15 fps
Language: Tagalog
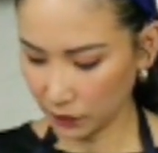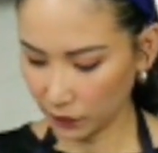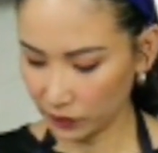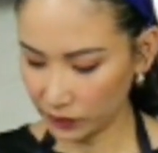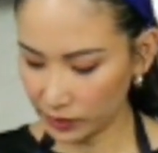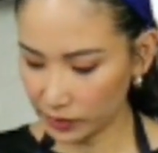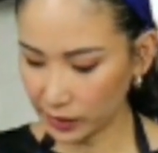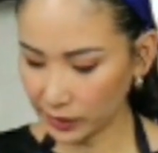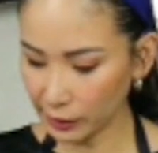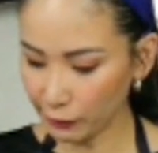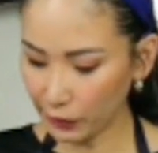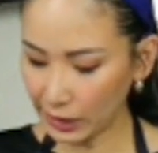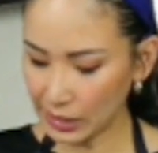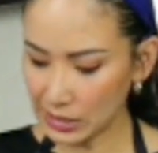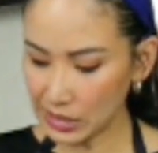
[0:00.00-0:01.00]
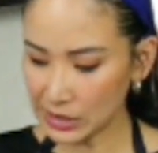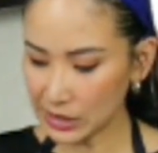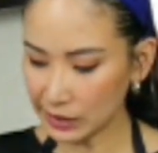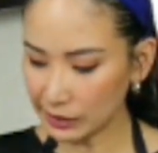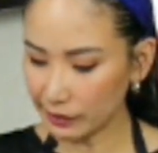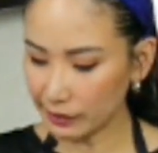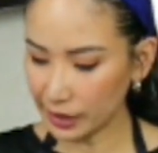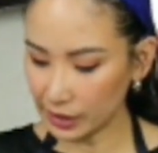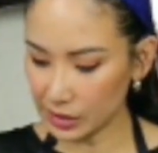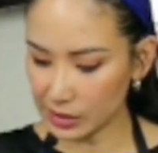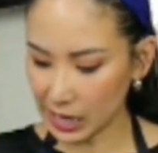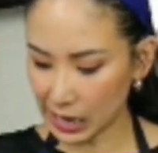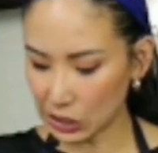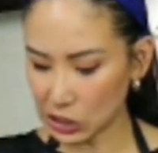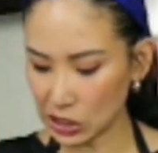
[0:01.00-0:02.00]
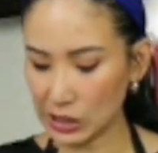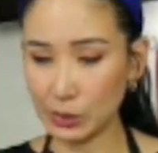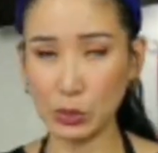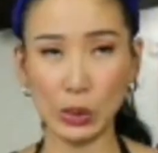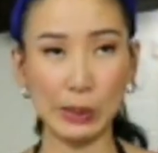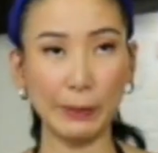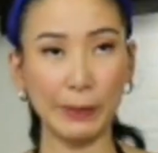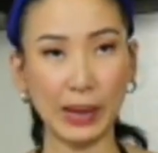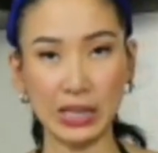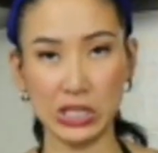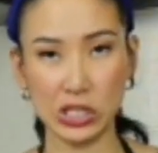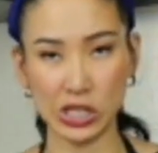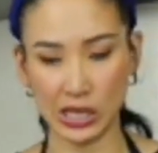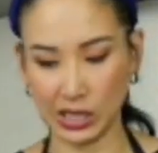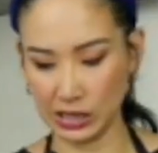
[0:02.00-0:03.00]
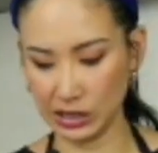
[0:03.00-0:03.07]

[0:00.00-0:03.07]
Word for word: The difference is that the red is actually more pungent.